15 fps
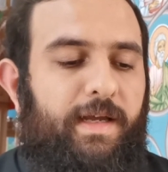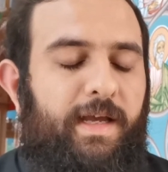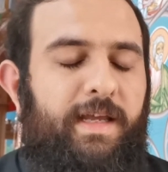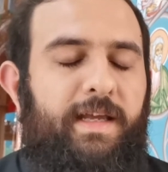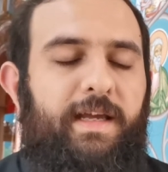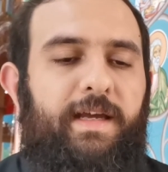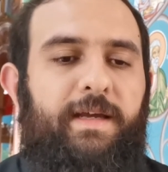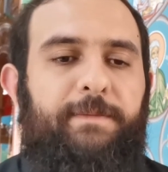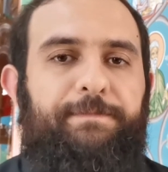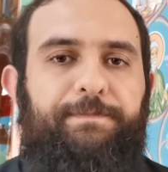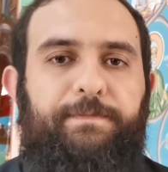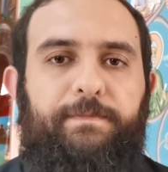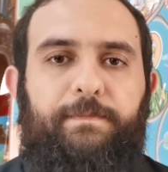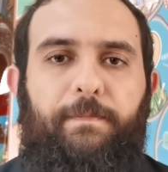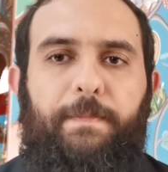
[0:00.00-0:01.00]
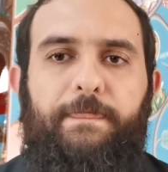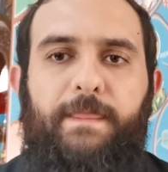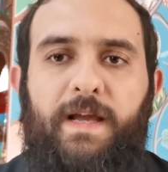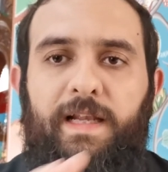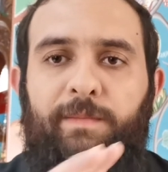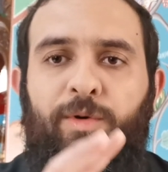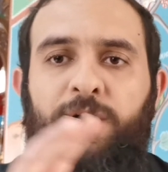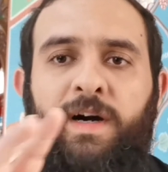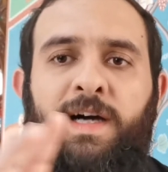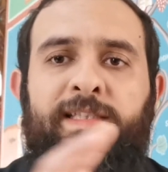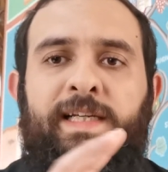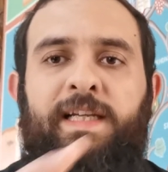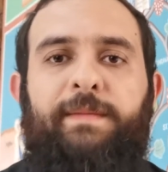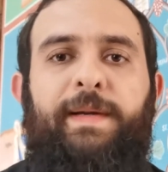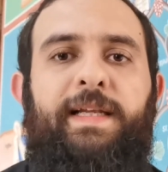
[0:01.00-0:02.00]
هي
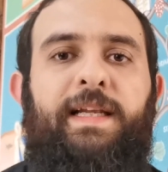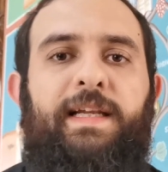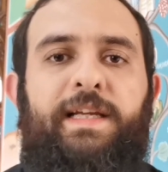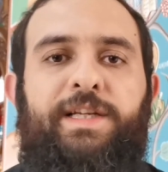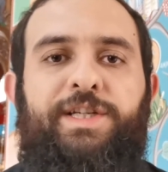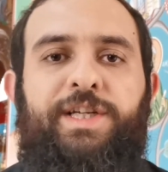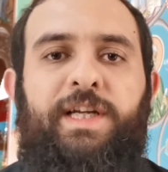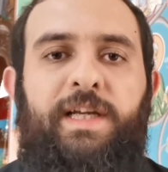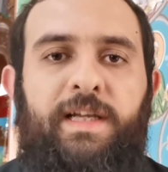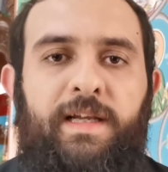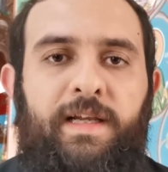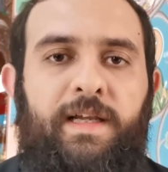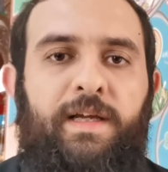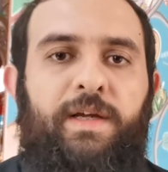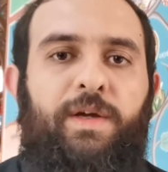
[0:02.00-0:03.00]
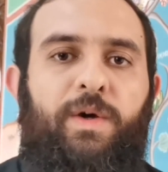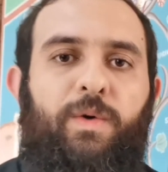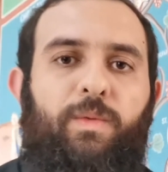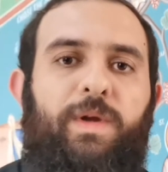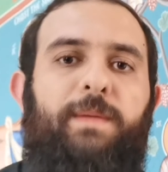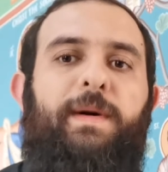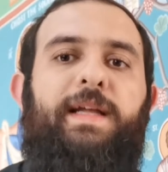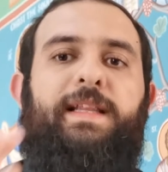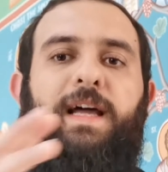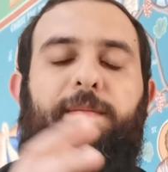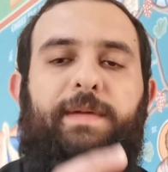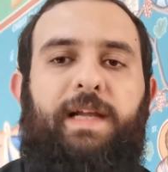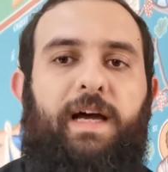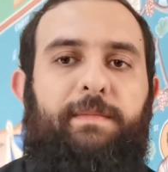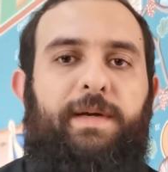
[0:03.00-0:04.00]
المقارنة بين الإنجيل والمقطع
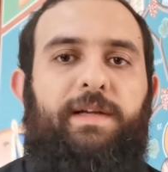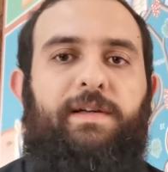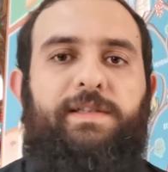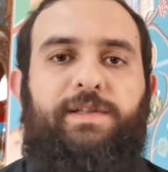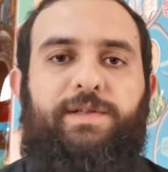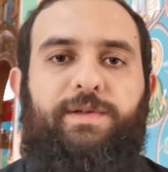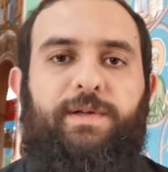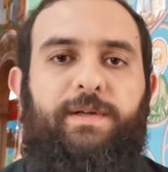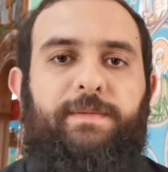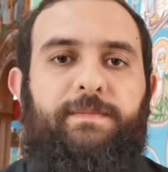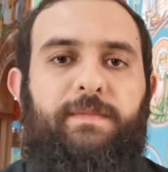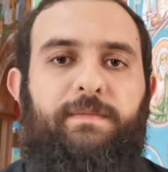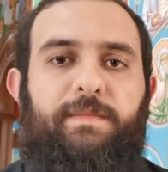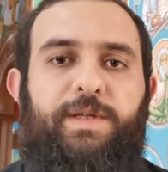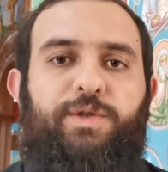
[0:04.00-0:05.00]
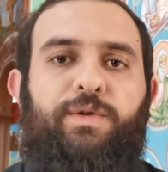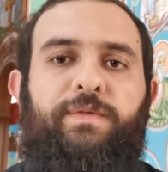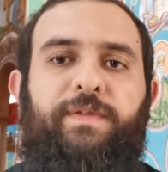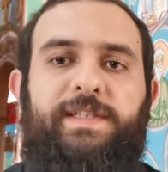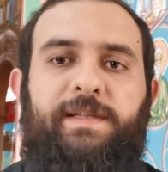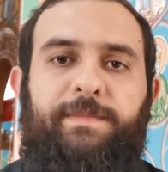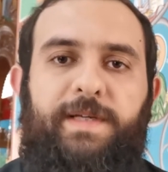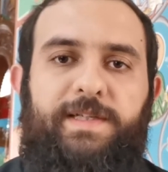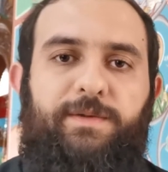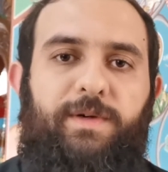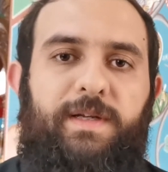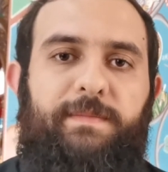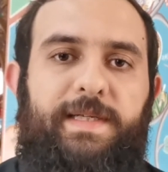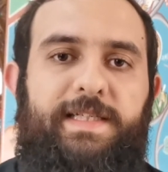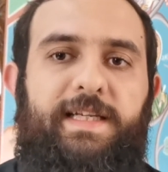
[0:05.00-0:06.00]
من أعمال الرسل منشوف الرب يسوع
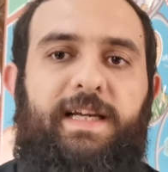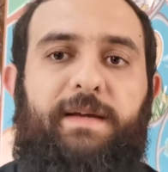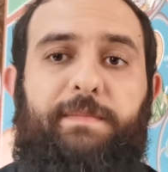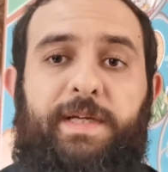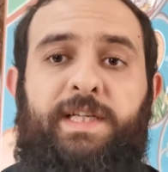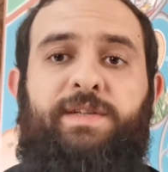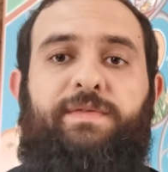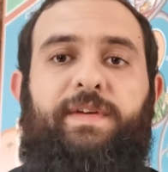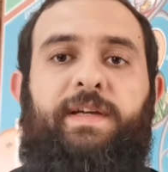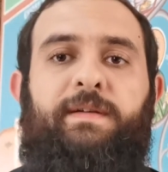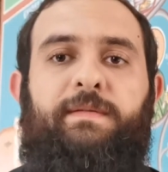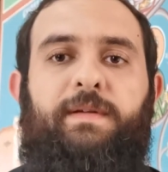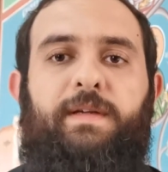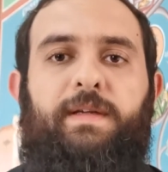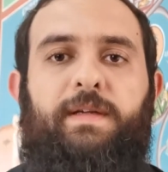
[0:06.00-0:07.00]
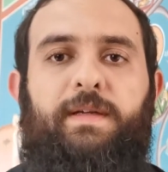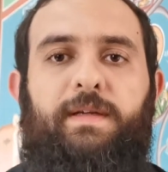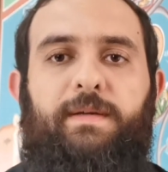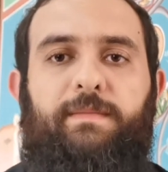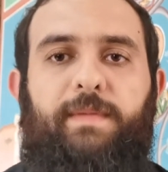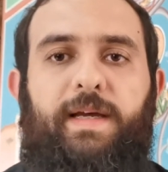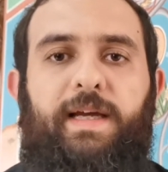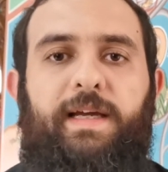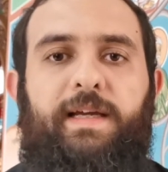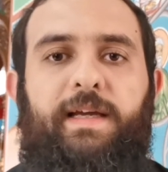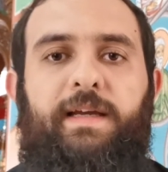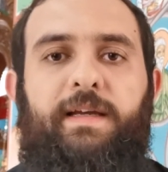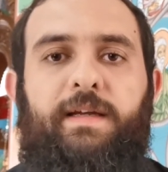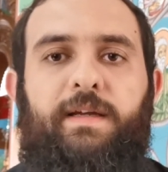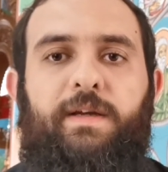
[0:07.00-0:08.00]
المسيح بيشفي ما
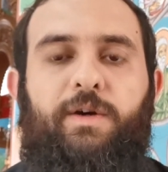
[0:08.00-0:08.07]
هيك